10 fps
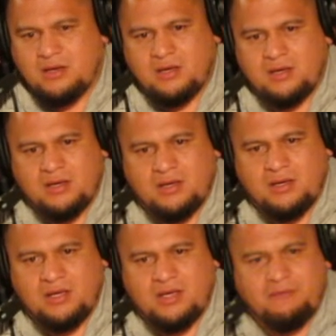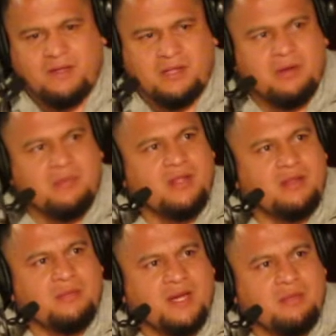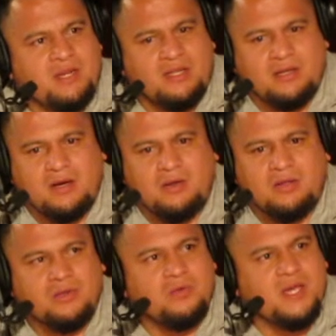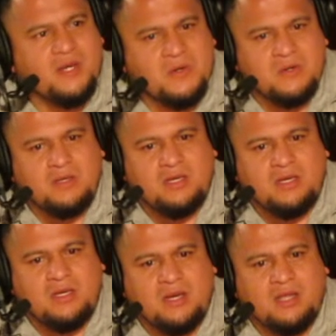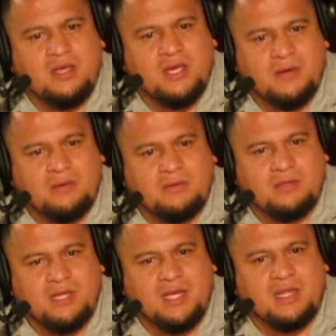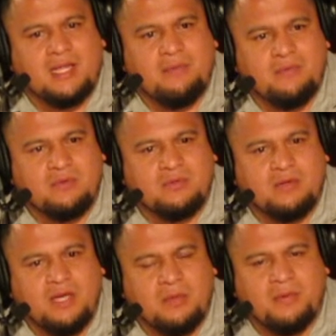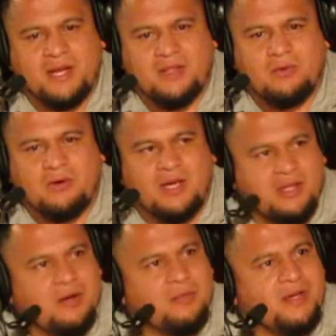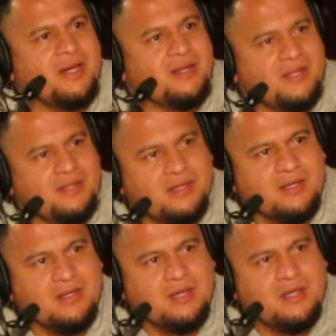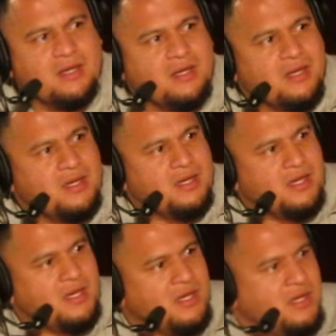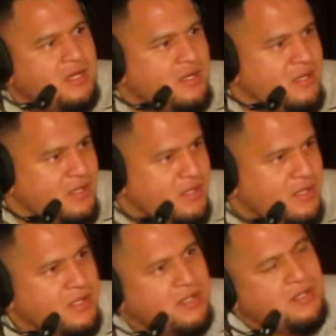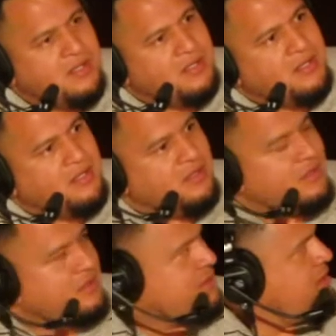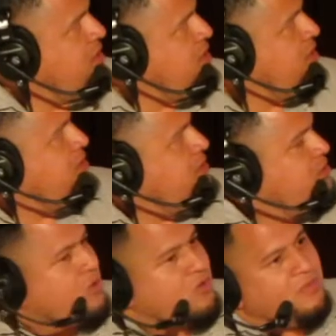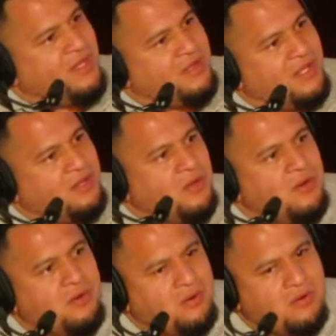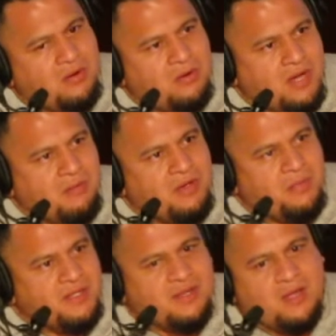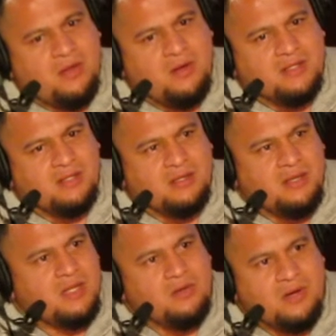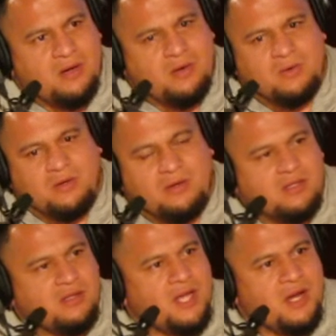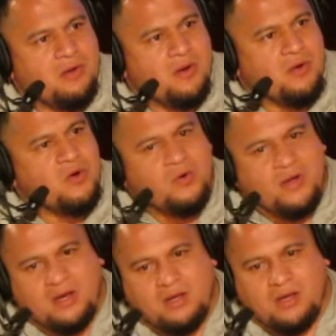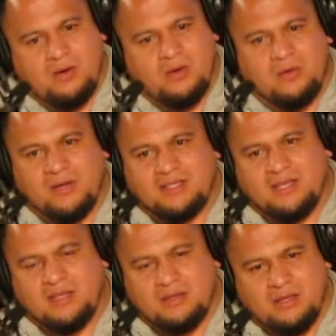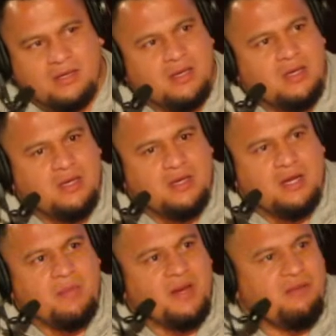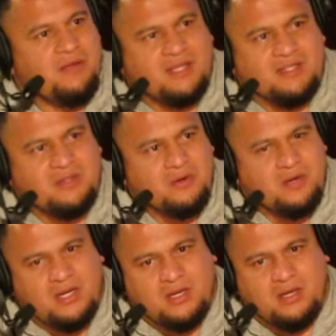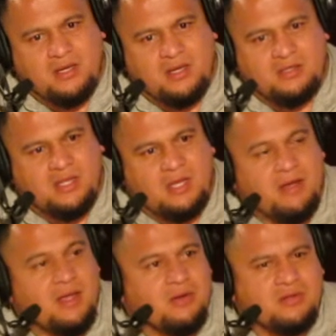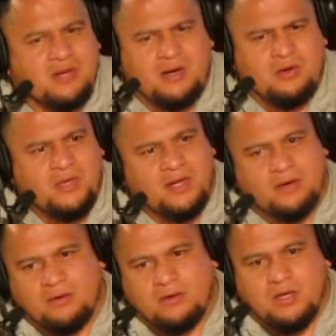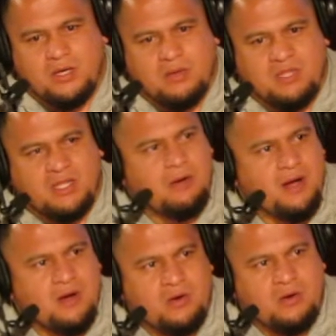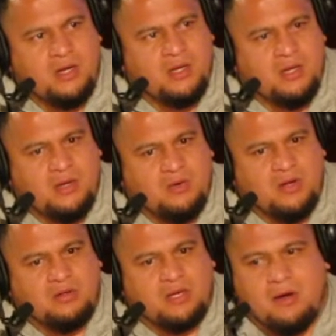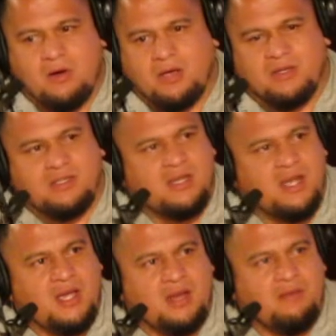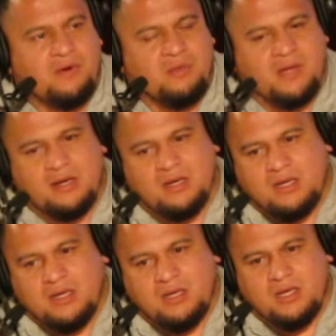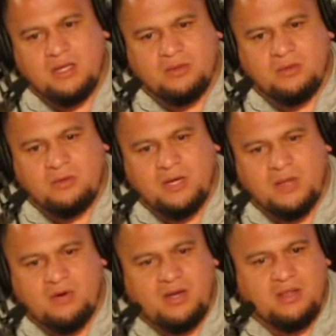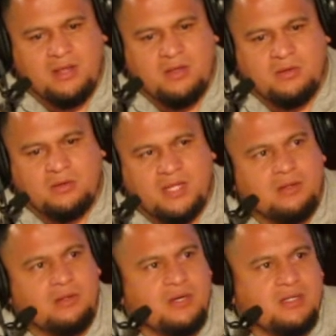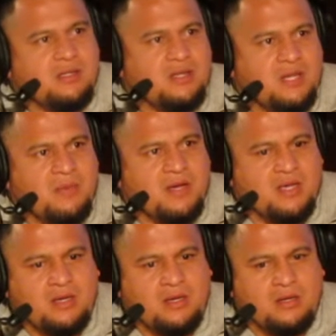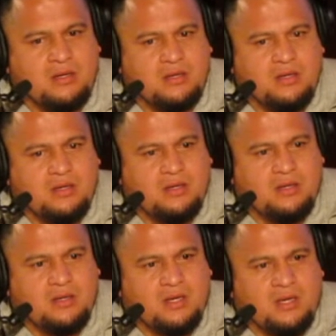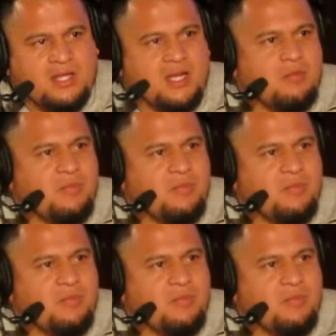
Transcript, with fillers: eh, y efectivamente paramilitares lo detuvieron y le dijeron de que estamos esperando a Eddie López Hernández. Y todo porque hiciste fotografías como estas, documentando la, la, represión. todo lo, lo, que había pasado, los asesinatos a los universitarios, a los jóvenes, a los adolescentes, las manifestaciones que se daban en contra del gobierno. Mi trabajo, eh, el único trabajo que yo hacía era informar. Y esto le ha molestado tanto al sistema que que están